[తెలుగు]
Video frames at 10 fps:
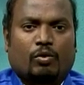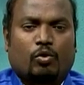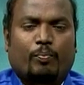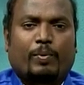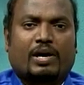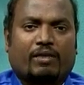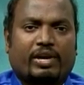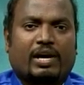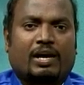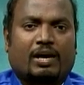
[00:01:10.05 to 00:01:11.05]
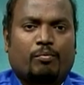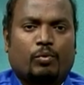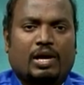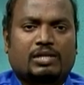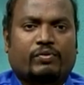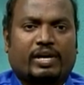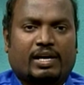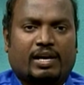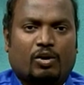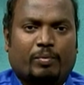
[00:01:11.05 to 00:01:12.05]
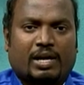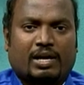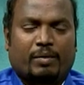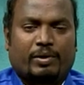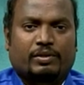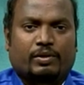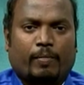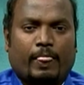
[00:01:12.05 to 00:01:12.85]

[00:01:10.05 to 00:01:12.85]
గొప్ప కవిగా మునాసు వెంకట్ గారు మనకు కనబడతారు